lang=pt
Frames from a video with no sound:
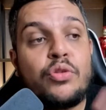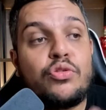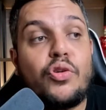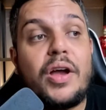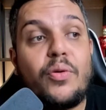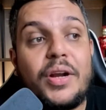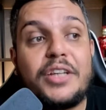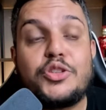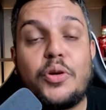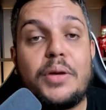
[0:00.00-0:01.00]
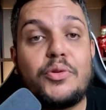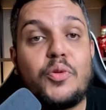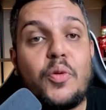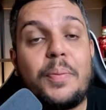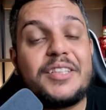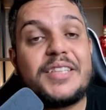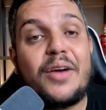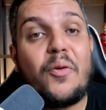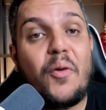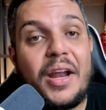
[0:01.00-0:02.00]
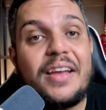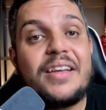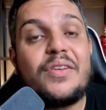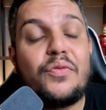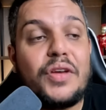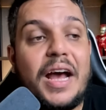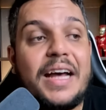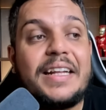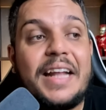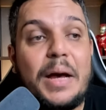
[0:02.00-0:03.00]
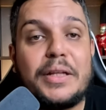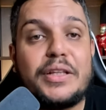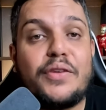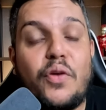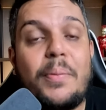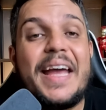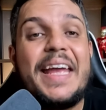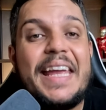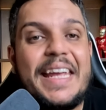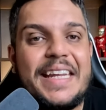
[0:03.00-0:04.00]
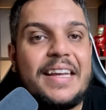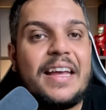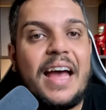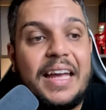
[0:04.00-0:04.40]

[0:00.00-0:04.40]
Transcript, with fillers: Só que agora a história mudou, parece que agora virá na plataforma N.